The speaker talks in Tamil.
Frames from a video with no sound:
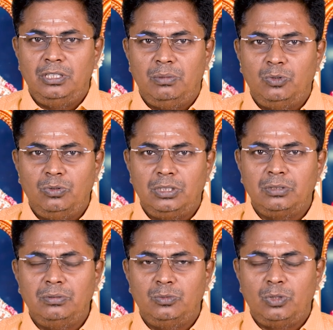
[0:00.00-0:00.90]
இந்த
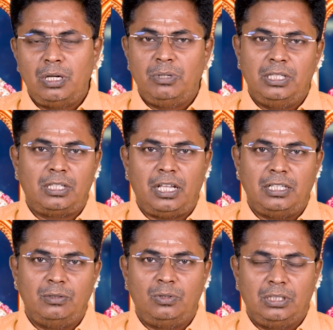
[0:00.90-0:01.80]
மூணுக்கும் மூணாம் பாதத்தில்
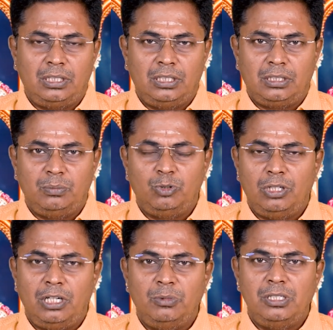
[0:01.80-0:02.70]
ஏதாவது ஒரு கிரகம் இருக்குது
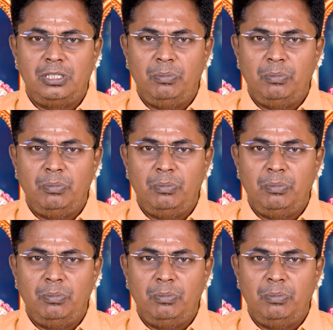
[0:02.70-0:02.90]
உதாரணமாக